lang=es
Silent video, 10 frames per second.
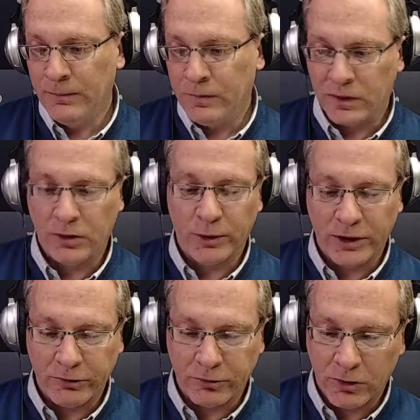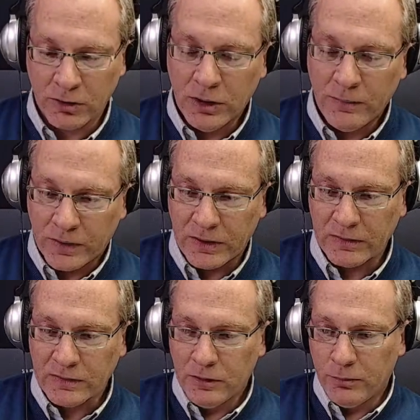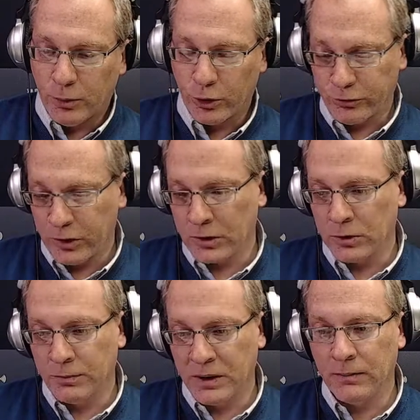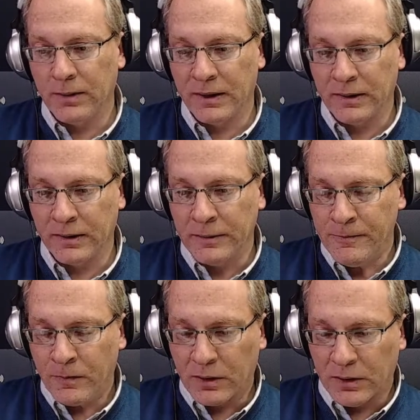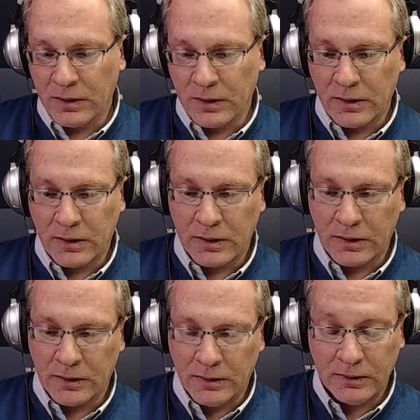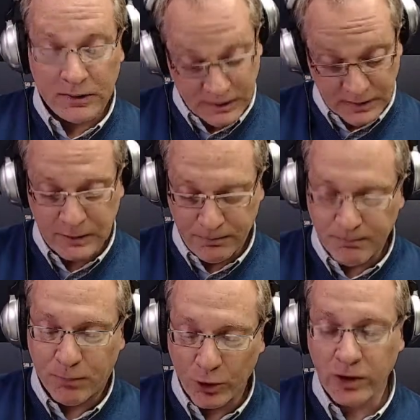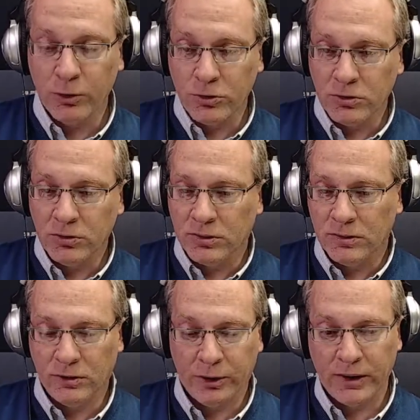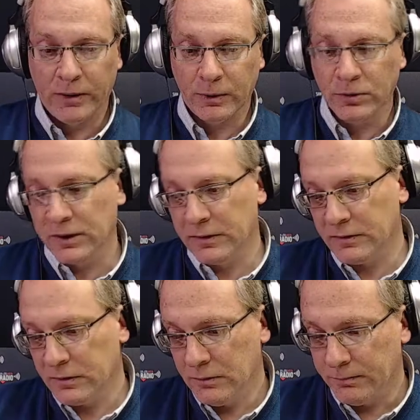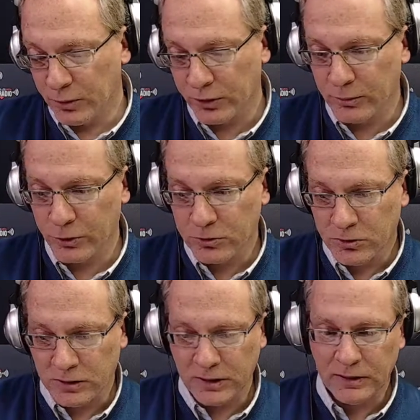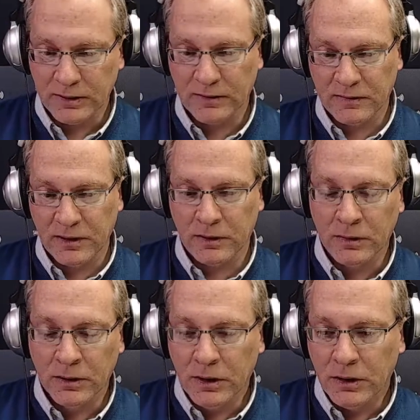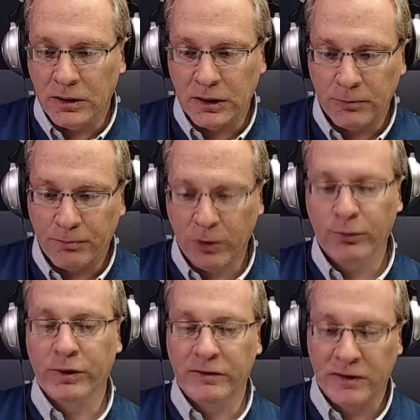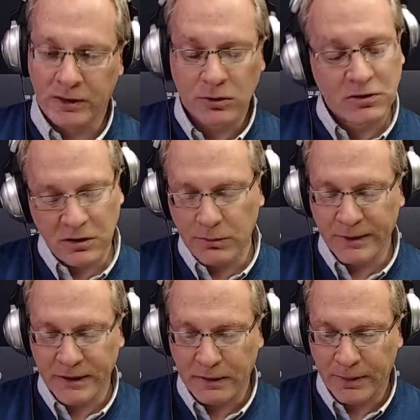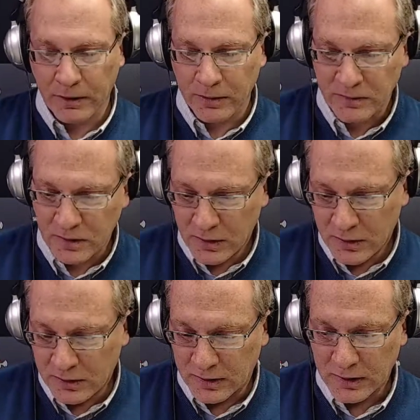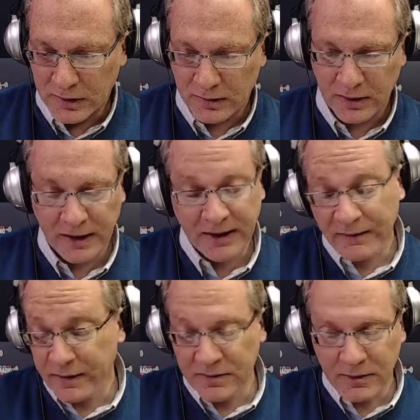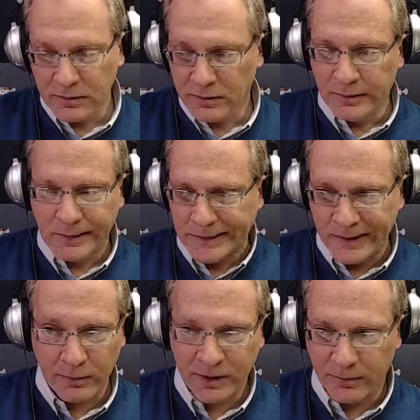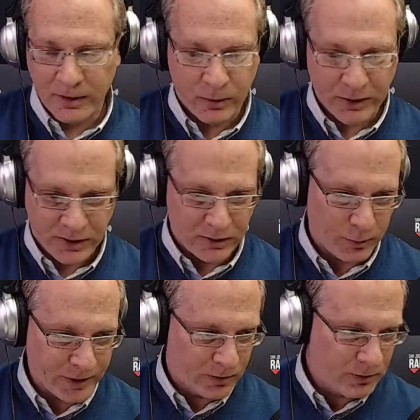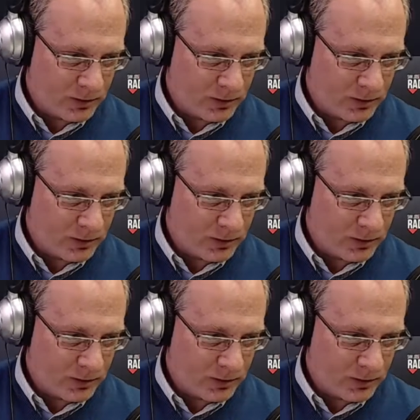de comunicación es, por cierto, bien válida y podemos, nos dar el aval a ustedes, podemos este, seguir profundizando. Simplemente estas palabras este, en esta fecha, realmente me di cuenta en este momento,